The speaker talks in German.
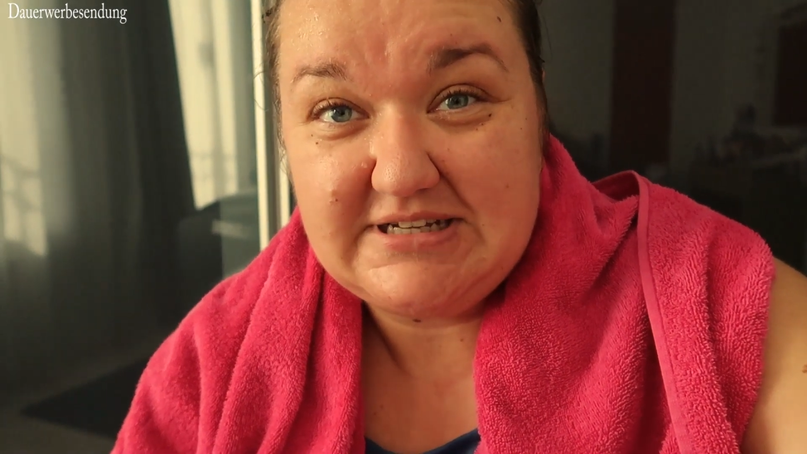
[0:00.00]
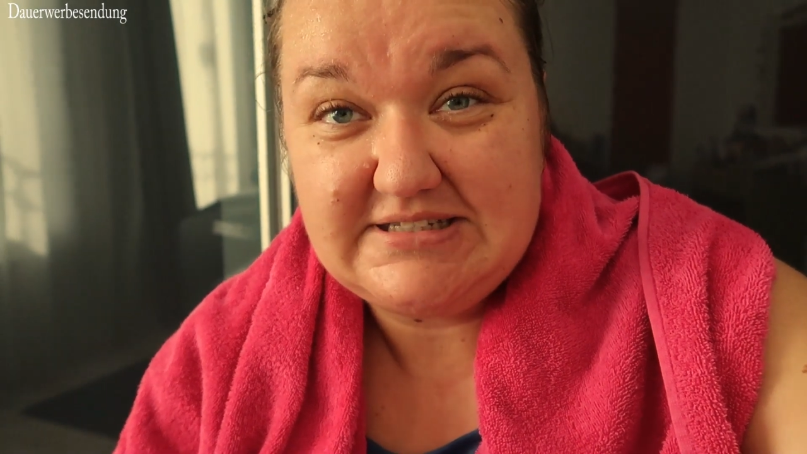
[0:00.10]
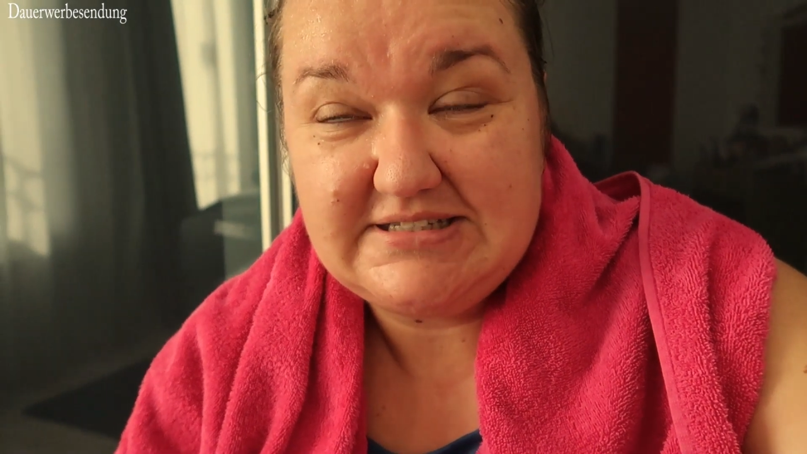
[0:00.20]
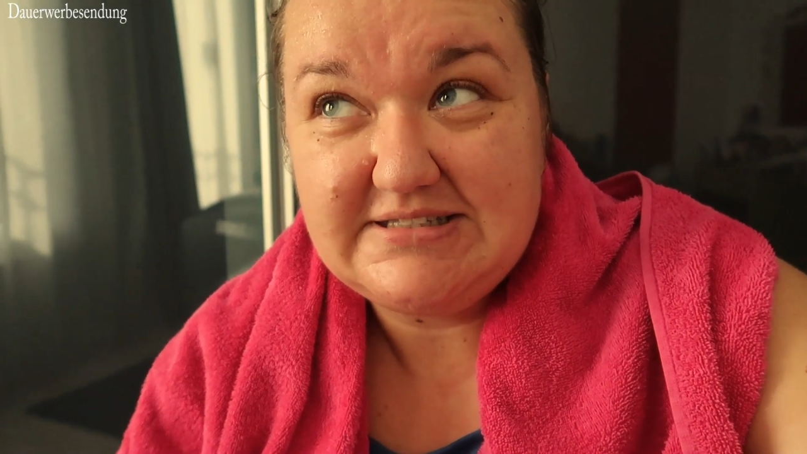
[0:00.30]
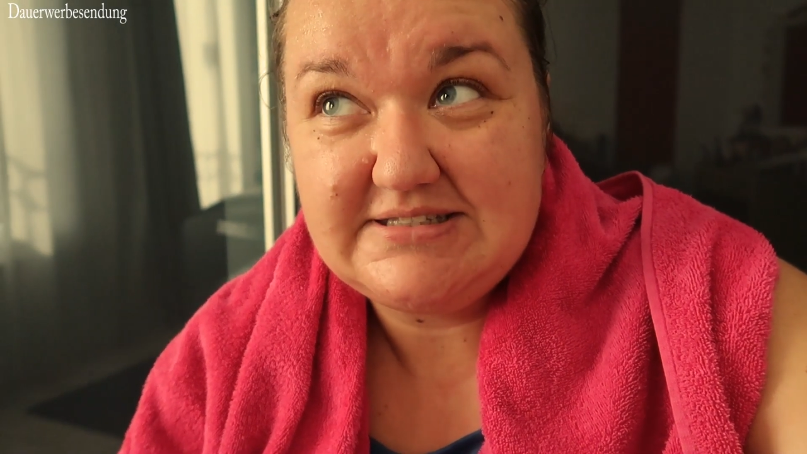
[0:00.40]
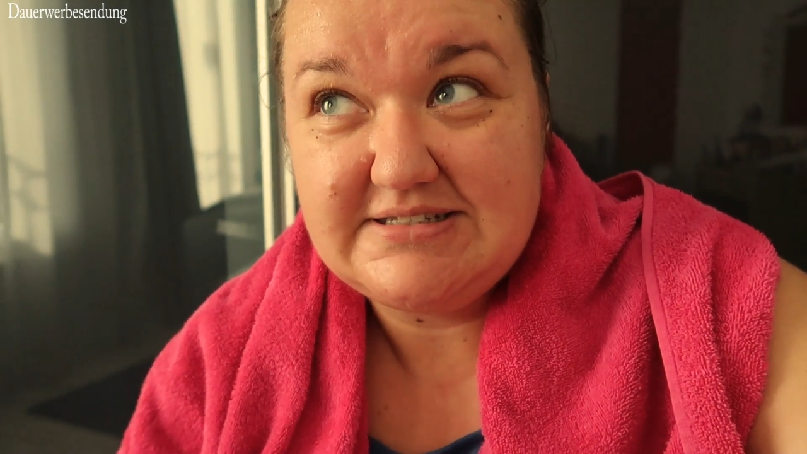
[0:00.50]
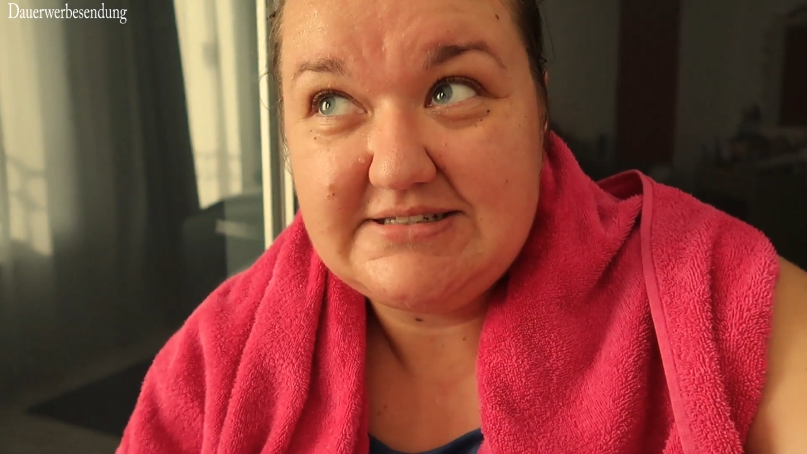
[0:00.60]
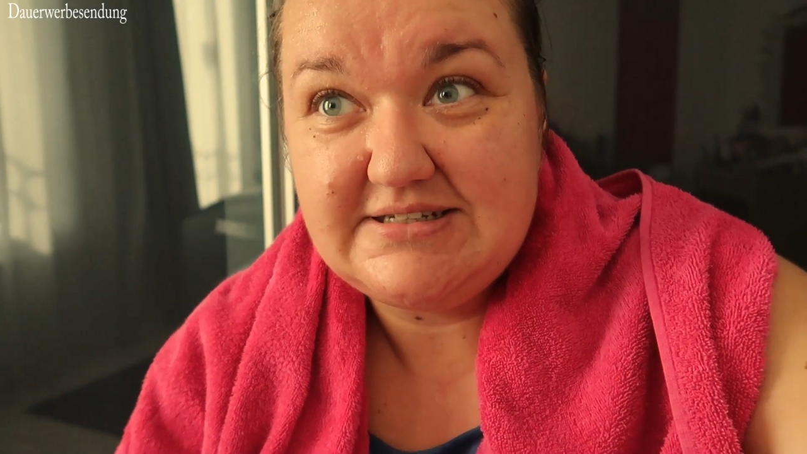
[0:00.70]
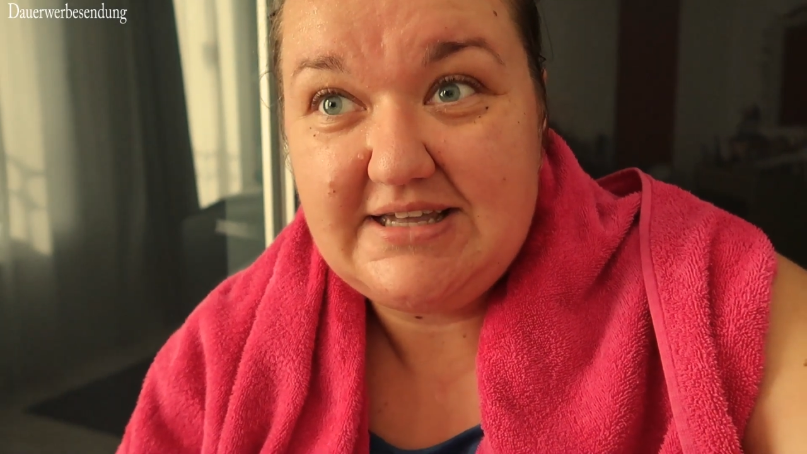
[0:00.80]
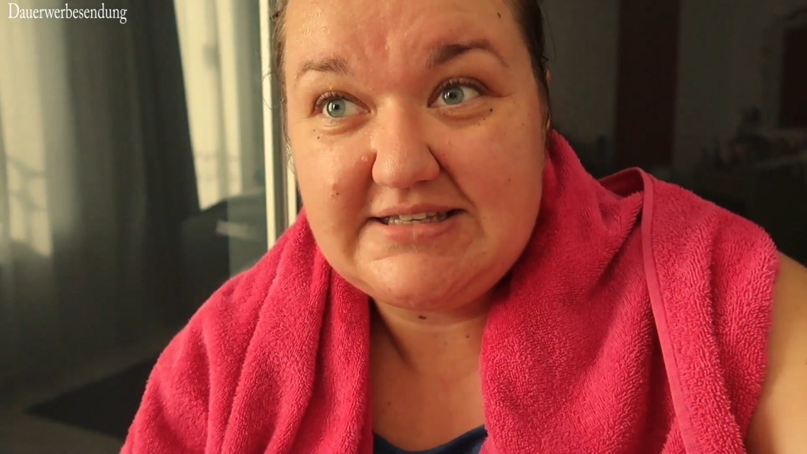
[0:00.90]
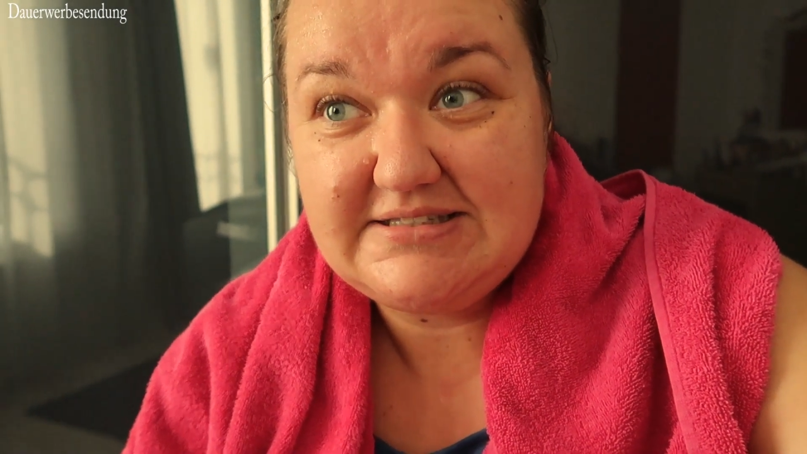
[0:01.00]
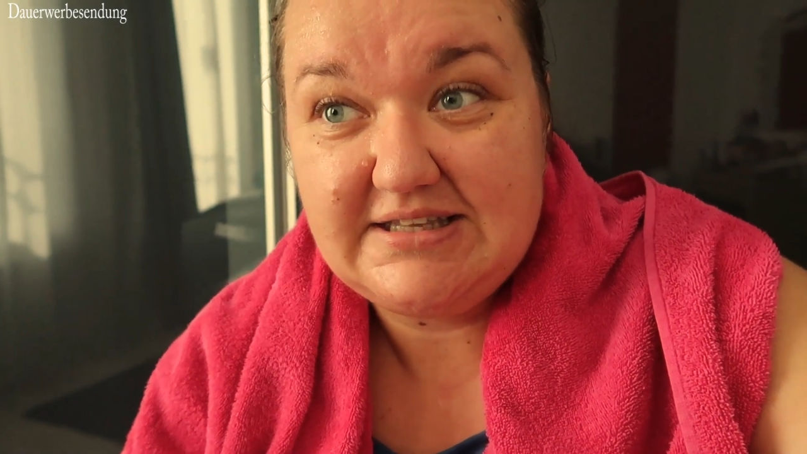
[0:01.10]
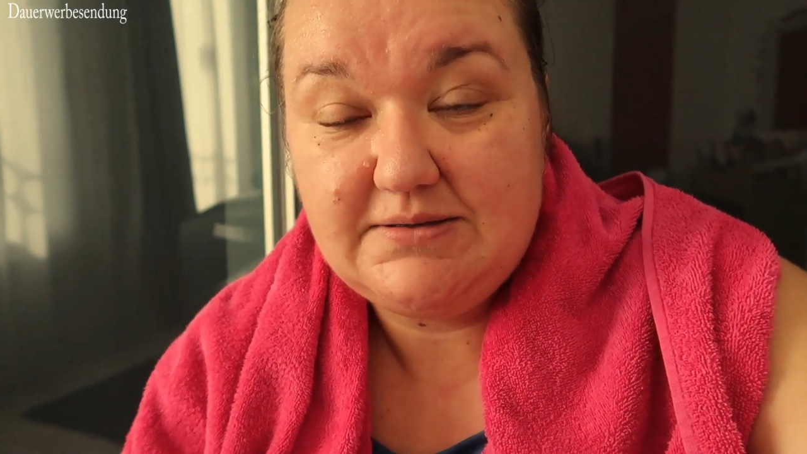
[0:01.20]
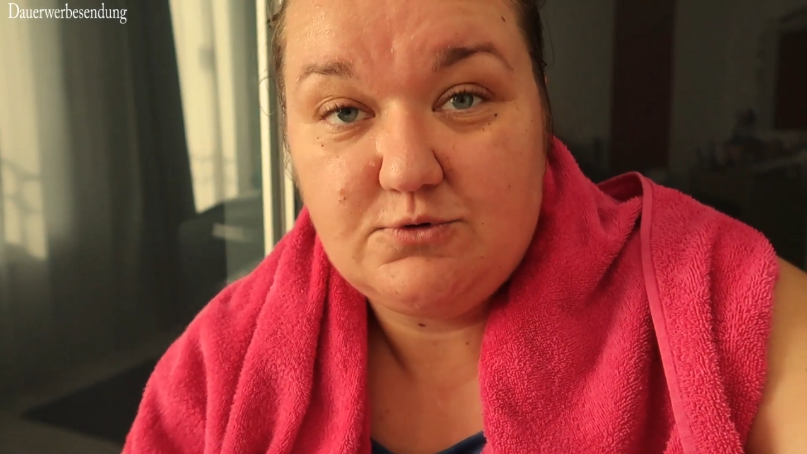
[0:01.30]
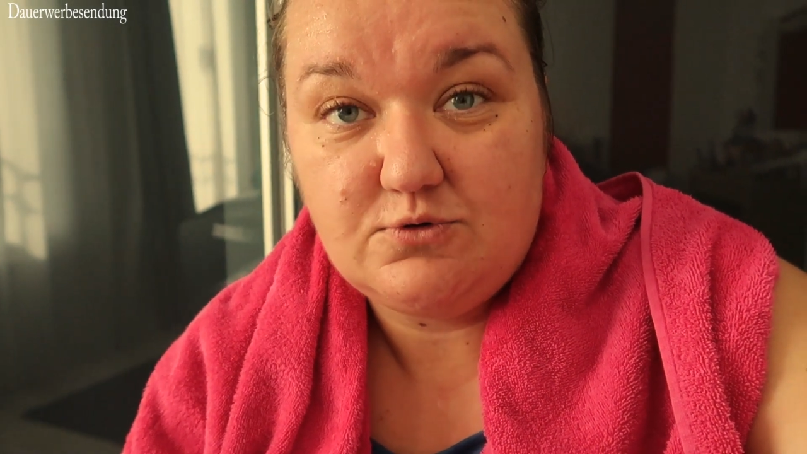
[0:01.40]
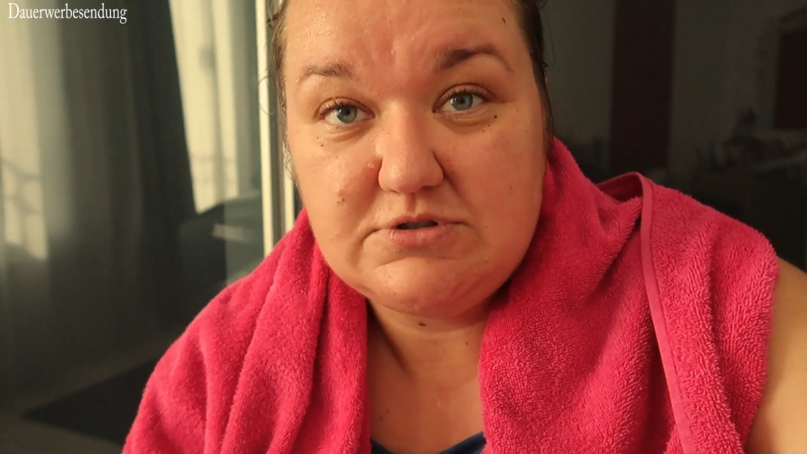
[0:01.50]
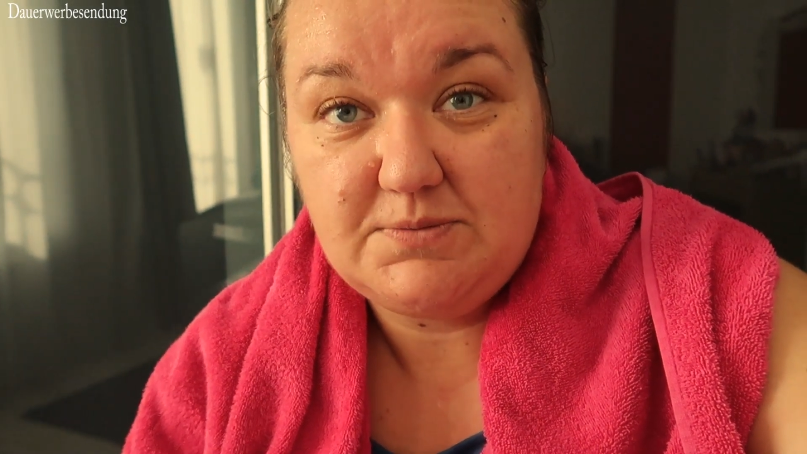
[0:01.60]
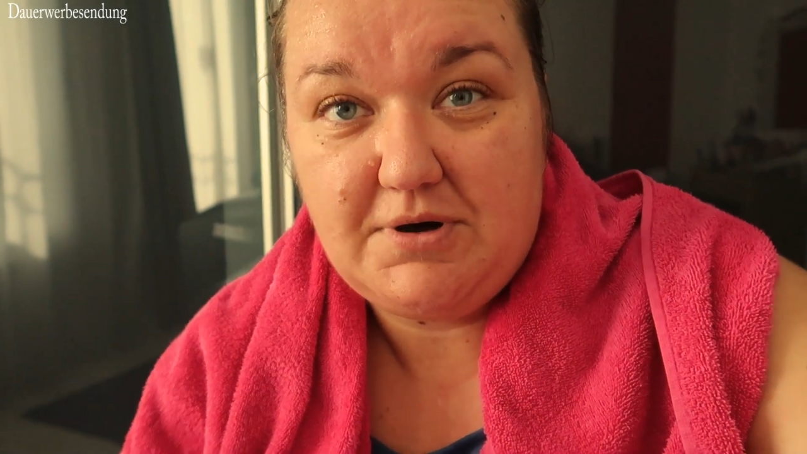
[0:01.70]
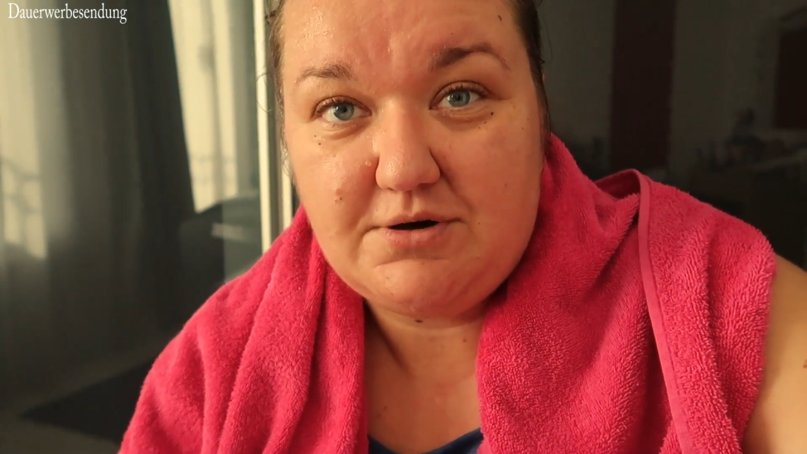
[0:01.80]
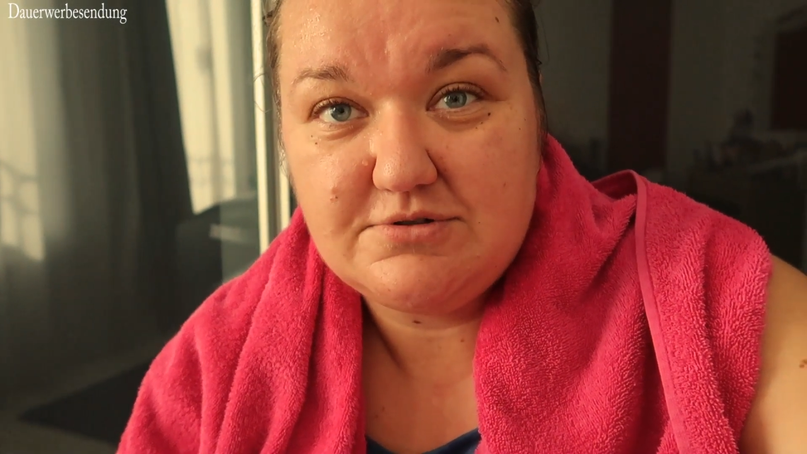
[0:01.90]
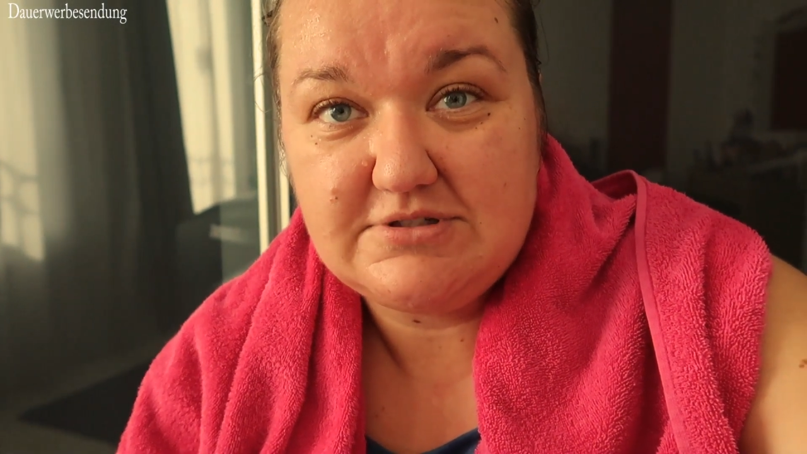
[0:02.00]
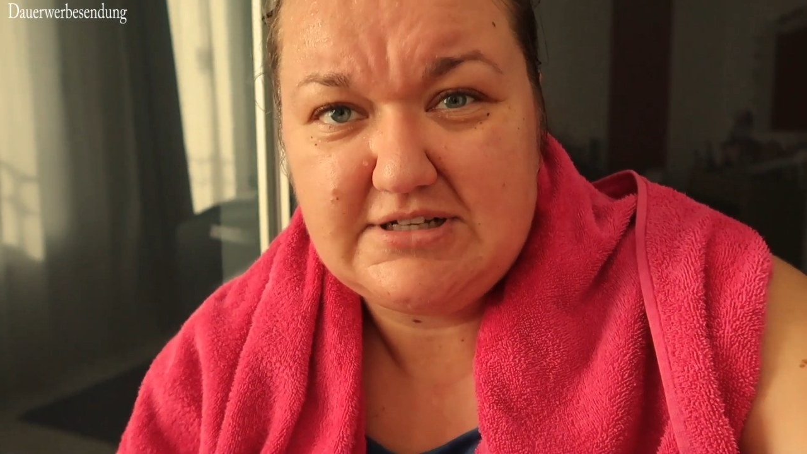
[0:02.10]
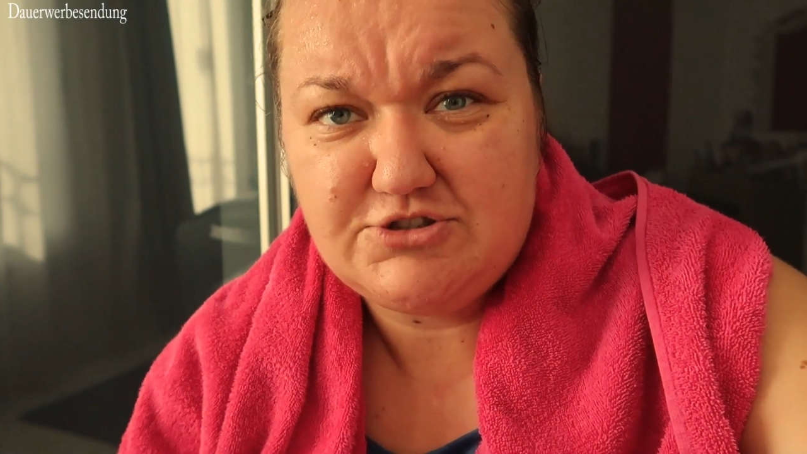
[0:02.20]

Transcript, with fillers: dass diese extrem große Pause